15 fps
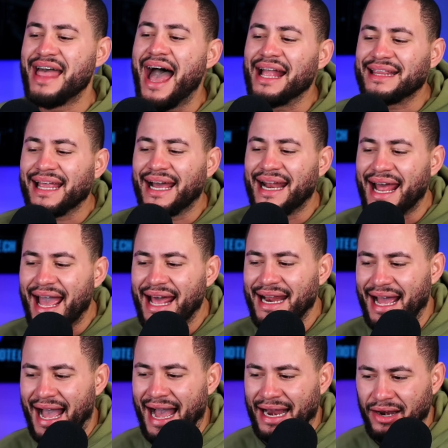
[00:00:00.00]
detener
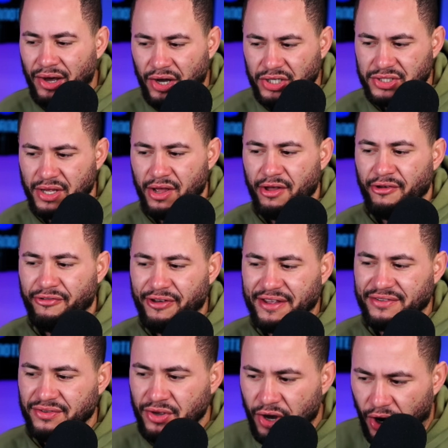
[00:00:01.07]
a los
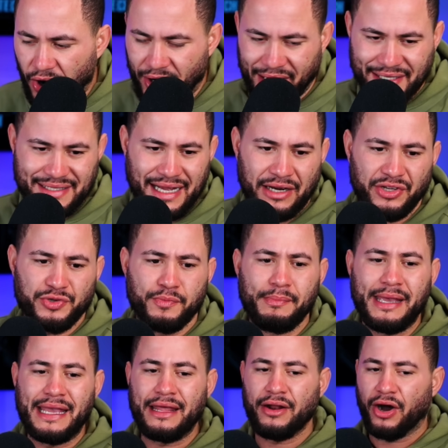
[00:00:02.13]
fisgones, a los
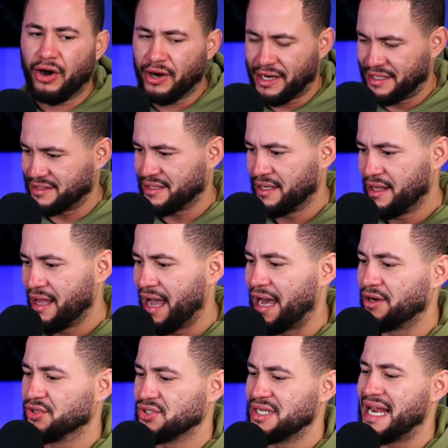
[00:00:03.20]
mirones, a los